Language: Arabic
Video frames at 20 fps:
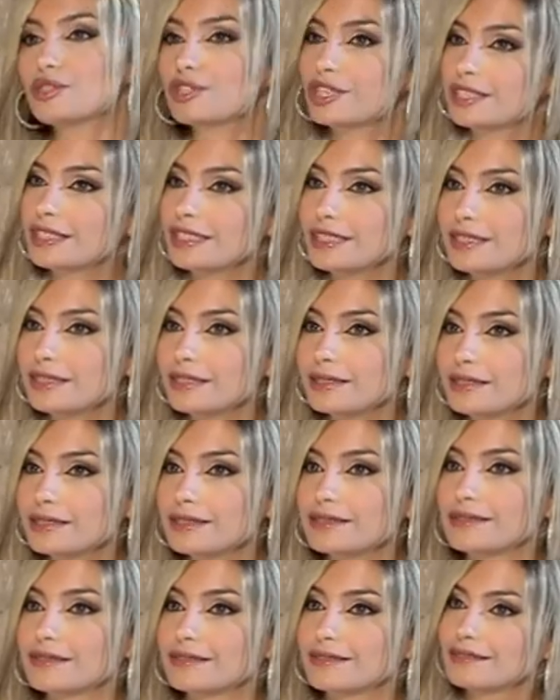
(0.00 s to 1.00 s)
جديد
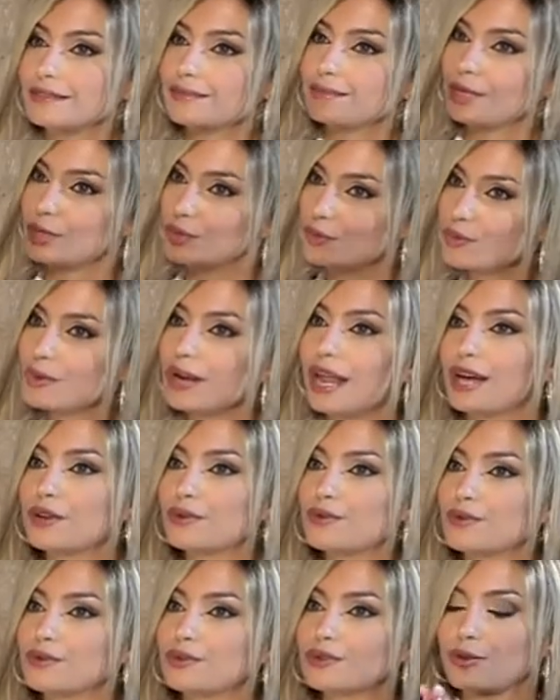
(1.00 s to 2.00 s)
صرت مسؤول
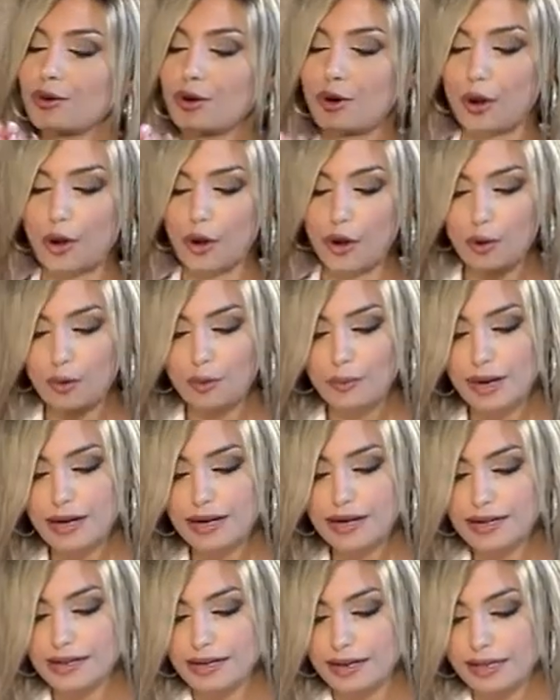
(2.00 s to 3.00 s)
عنهم
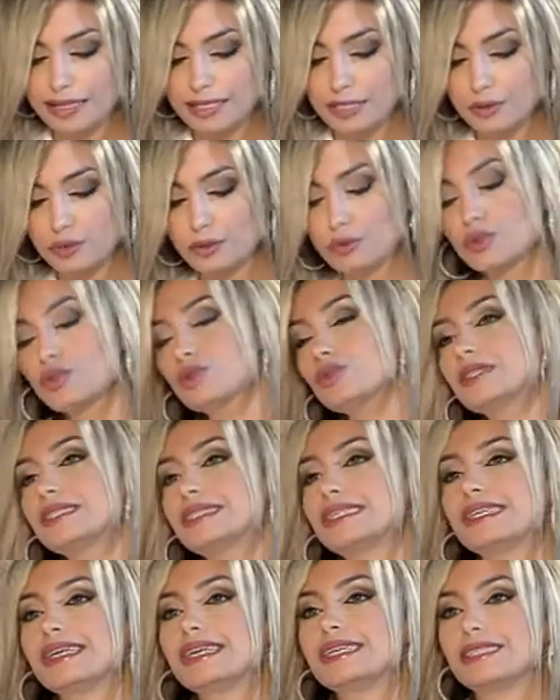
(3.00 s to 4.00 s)
ورئيسهم شو
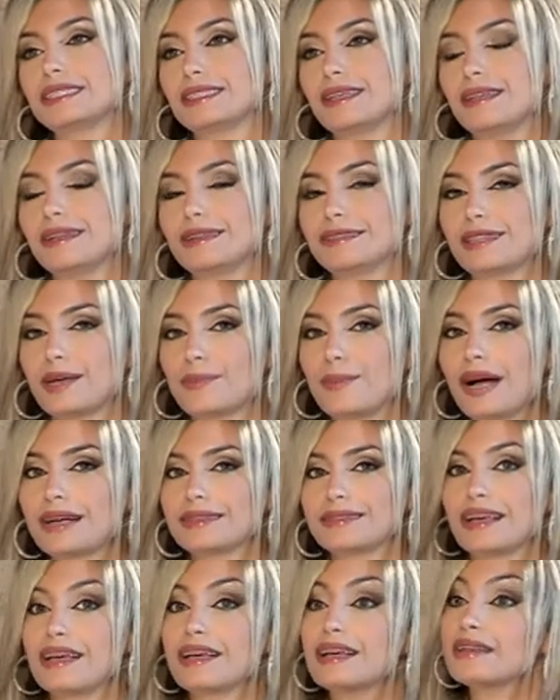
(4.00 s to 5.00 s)
السياسة اللي
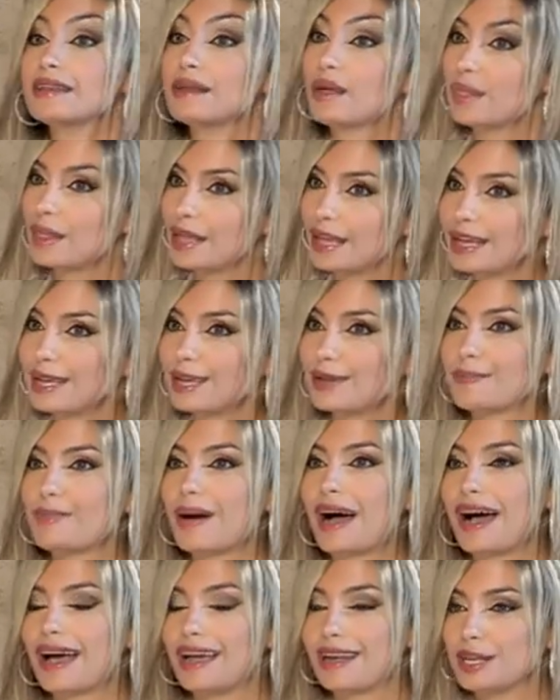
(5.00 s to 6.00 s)
اتبعتها آنذاك
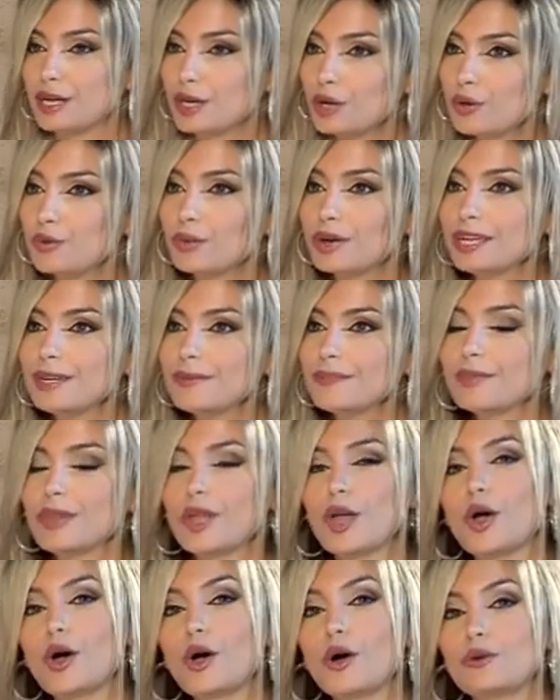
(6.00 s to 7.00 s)
مع الإخوة
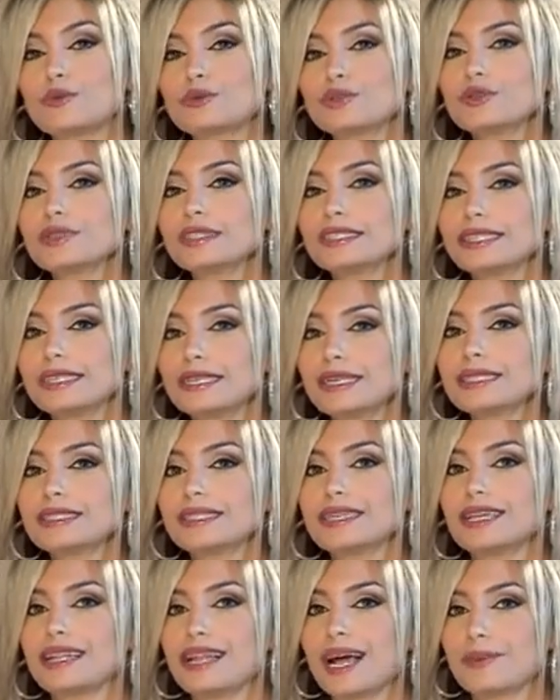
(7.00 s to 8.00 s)
وشو
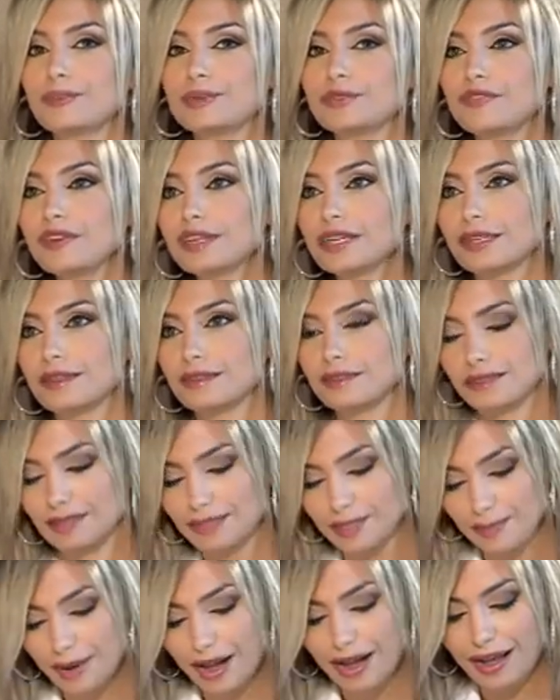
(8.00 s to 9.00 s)
السياسه اللي عم بتفكر
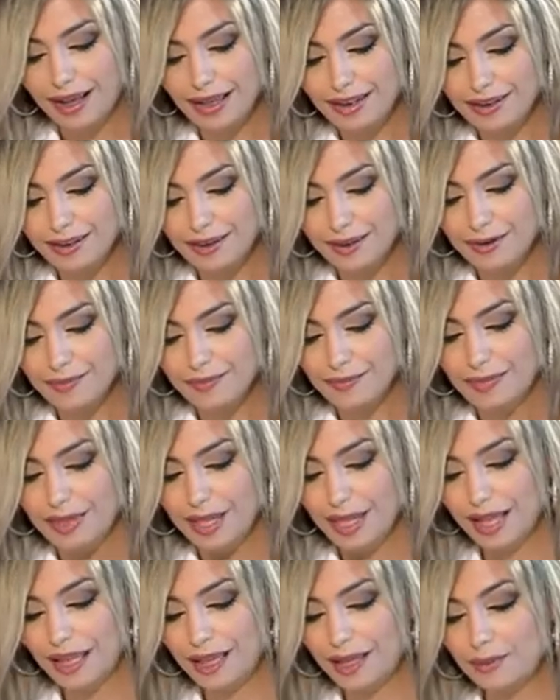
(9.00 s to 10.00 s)
تتبعها هلا
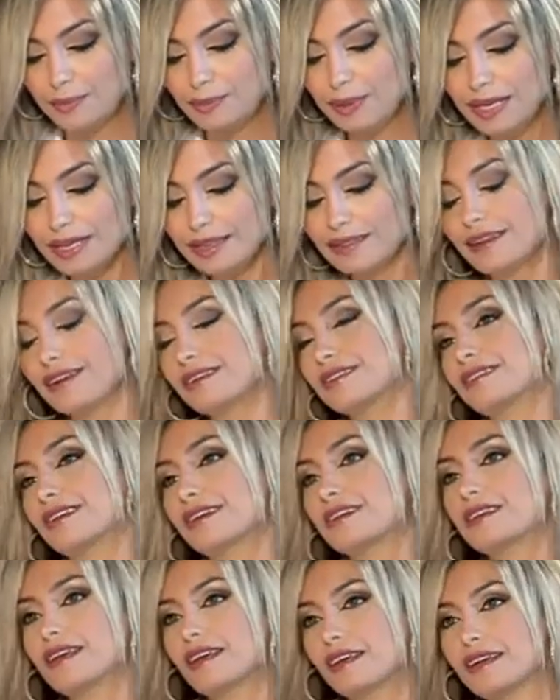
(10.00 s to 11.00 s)

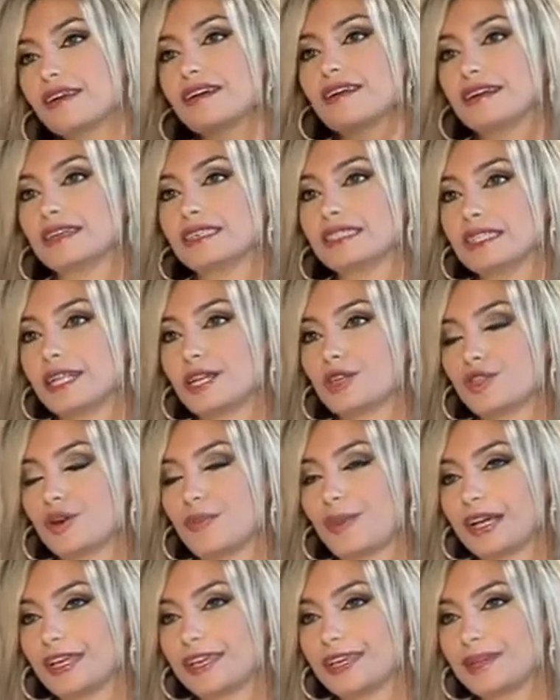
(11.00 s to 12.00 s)
بادارتك كرئيس
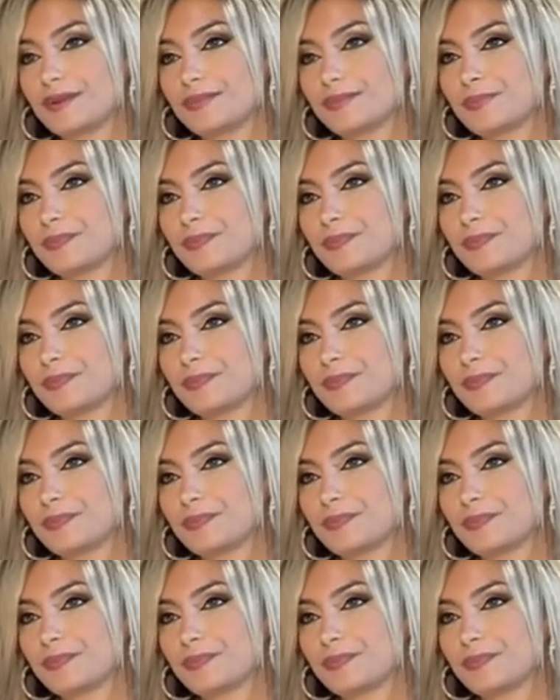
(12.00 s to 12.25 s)
للجمعيه؟